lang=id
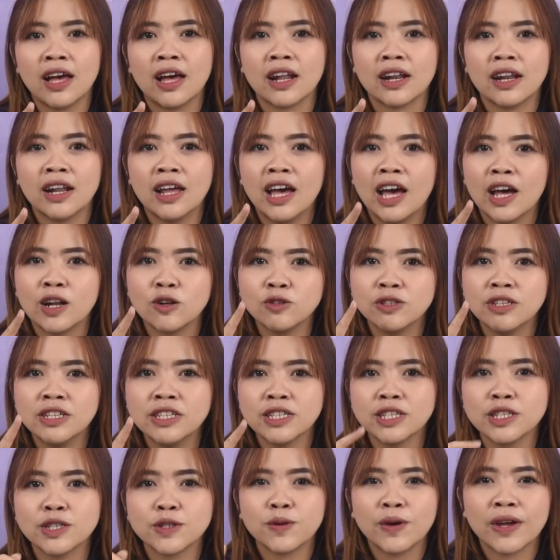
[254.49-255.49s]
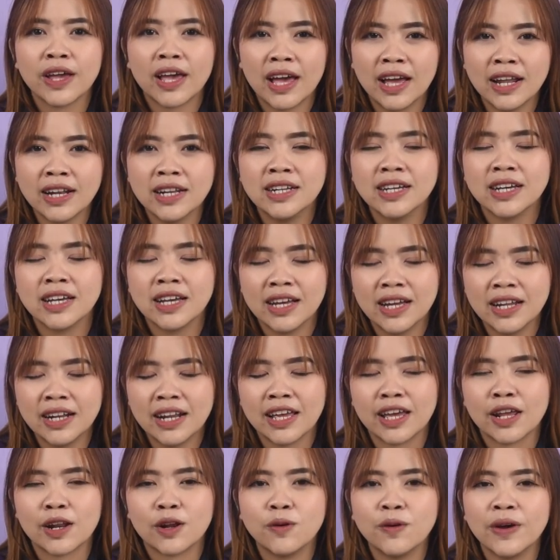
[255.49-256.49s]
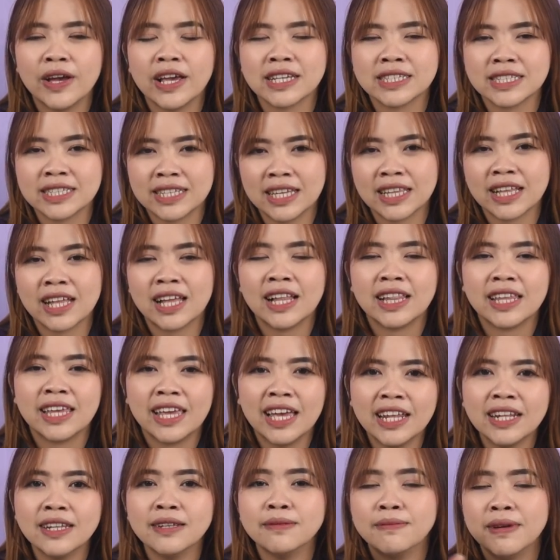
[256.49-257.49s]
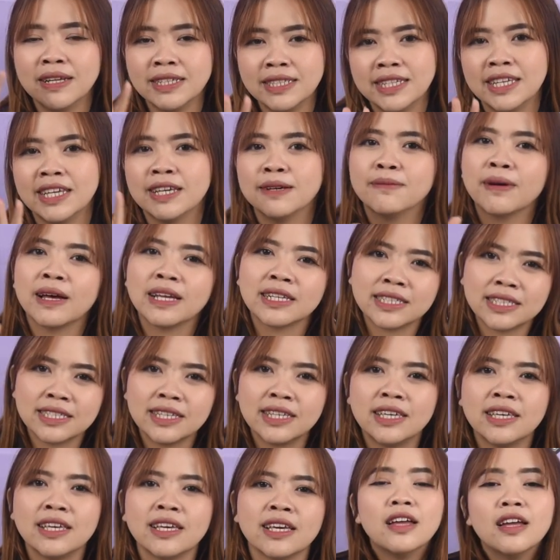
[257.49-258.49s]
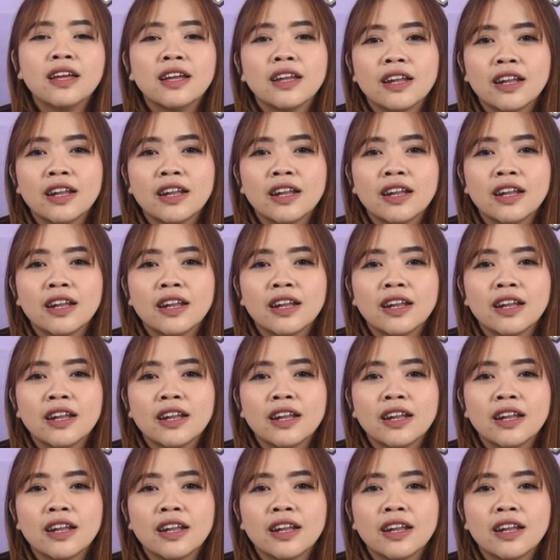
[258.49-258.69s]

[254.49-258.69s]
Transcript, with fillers: karena harus disesuaikan dengan arrow extend kalian masing-masing.